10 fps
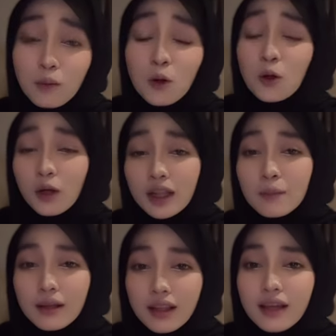monggo
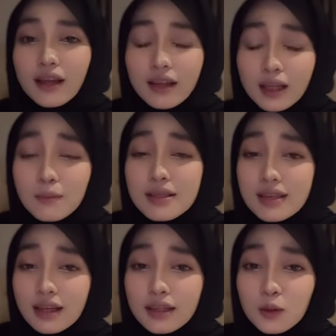nanti pertanyaannya
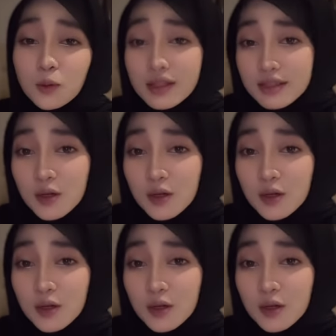bisa ditulis